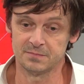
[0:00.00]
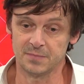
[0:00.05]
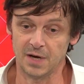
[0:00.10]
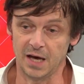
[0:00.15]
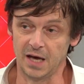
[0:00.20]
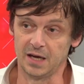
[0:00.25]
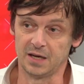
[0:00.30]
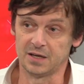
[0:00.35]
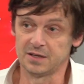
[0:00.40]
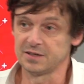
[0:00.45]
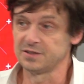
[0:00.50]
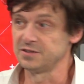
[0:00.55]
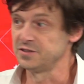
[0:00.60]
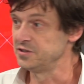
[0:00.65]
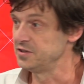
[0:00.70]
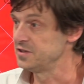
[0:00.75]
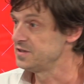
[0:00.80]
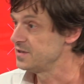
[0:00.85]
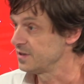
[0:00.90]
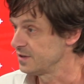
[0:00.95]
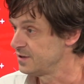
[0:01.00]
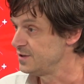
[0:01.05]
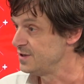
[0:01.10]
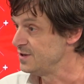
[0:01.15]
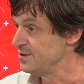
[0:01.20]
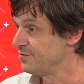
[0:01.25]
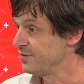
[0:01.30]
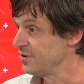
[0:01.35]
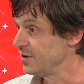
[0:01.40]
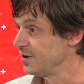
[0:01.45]
eigenen
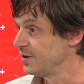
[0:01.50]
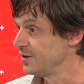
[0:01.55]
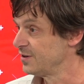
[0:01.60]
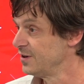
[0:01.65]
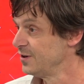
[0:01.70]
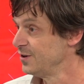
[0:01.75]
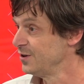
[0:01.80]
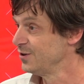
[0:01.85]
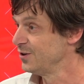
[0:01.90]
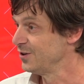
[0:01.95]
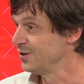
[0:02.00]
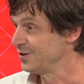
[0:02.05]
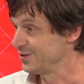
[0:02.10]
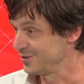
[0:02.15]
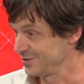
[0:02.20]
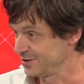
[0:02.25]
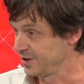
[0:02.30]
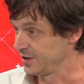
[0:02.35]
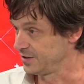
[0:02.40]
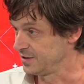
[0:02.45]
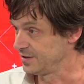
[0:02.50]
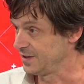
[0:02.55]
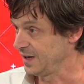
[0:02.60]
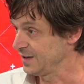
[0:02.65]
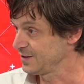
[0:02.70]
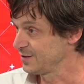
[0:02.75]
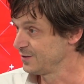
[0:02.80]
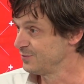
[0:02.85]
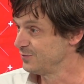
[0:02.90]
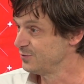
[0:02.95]
Initiative äh,
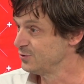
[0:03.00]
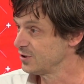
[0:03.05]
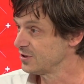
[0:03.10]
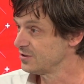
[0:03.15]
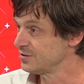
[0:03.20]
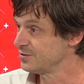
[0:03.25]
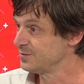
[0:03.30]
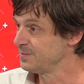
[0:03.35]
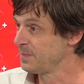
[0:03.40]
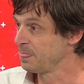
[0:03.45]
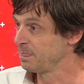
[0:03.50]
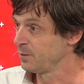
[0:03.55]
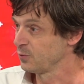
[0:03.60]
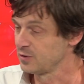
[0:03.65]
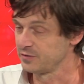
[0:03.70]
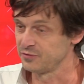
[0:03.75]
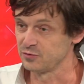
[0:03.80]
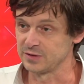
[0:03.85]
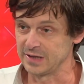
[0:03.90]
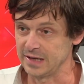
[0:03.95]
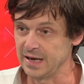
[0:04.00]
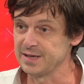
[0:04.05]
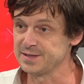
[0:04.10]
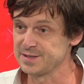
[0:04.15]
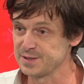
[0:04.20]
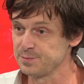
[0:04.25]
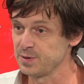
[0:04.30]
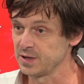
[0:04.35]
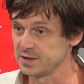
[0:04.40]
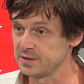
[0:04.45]
Kandidaten wurden oder von
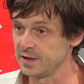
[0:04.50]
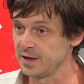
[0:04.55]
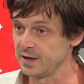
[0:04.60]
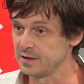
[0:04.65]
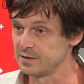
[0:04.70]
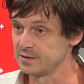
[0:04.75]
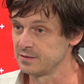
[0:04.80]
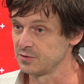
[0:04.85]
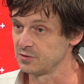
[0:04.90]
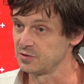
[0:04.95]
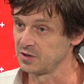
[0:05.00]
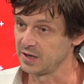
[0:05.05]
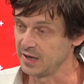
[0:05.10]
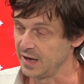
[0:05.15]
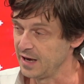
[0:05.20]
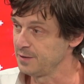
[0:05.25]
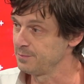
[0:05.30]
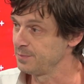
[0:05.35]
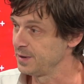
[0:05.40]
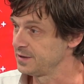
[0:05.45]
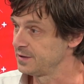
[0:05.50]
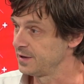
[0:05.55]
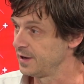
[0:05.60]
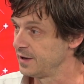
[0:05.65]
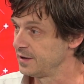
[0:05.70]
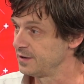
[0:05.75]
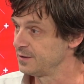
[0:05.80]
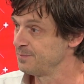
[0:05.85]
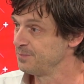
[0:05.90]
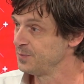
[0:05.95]
Kleinstparteien oder
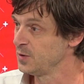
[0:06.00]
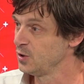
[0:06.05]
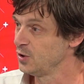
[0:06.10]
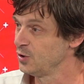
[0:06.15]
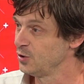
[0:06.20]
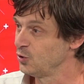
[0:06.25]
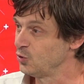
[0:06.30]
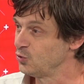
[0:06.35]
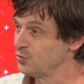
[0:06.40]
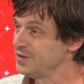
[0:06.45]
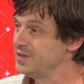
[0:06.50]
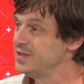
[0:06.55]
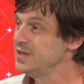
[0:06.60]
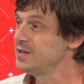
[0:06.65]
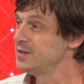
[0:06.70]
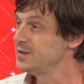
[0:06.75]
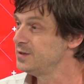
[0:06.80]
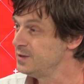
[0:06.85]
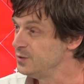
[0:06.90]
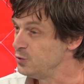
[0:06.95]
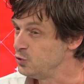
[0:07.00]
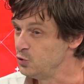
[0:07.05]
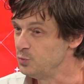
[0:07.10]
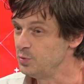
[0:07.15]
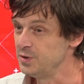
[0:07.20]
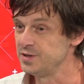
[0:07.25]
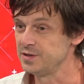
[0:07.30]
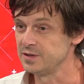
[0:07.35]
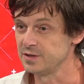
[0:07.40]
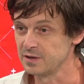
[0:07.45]
Kleinparteien und nicht die
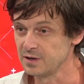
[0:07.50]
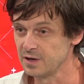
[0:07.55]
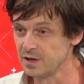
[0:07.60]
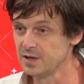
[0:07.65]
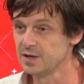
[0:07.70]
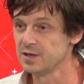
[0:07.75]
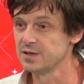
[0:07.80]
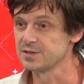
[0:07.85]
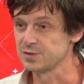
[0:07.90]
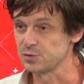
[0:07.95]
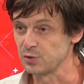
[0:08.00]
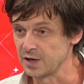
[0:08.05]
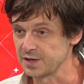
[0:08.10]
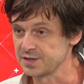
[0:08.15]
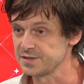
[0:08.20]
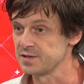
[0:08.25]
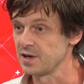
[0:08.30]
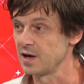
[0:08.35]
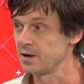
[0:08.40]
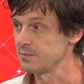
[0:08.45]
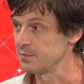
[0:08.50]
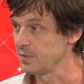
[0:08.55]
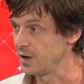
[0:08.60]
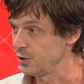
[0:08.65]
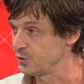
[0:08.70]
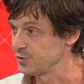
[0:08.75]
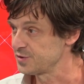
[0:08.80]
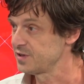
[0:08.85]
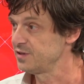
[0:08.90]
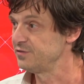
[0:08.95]
üblichen sorgsam
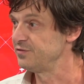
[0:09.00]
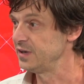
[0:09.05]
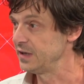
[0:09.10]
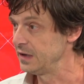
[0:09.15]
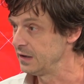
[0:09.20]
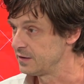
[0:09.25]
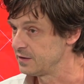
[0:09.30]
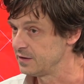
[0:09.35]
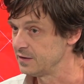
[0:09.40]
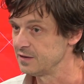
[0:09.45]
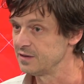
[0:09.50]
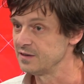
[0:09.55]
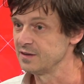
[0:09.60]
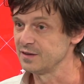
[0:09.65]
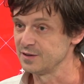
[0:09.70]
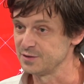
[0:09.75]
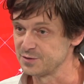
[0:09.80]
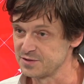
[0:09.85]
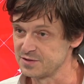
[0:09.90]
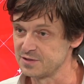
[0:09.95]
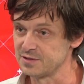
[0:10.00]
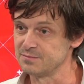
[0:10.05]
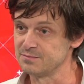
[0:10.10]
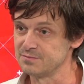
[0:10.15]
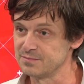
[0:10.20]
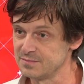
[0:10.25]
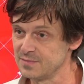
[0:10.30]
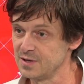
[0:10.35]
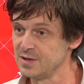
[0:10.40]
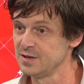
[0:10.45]
ausgewählten aus
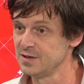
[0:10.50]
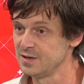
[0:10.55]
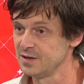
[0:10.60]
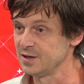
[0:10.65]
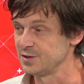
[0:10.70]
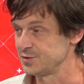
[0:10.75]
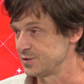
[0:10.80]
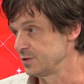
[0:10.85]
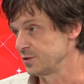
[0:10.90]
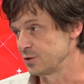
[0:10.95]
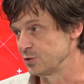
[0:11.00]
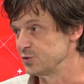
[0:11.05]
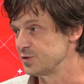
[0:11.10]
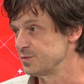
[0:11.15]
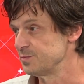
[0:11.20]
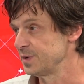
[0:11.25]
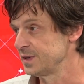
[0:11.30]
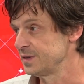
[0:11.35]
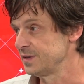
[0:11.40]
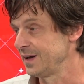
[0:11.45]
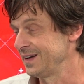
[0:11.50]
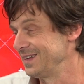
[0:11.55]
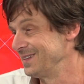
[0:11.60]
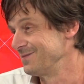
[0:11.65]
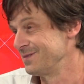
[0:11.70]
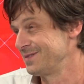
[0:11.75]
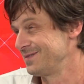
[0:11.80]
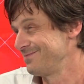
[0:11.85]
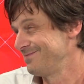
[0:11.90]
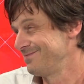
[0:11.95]
den, aus den großen Parteien.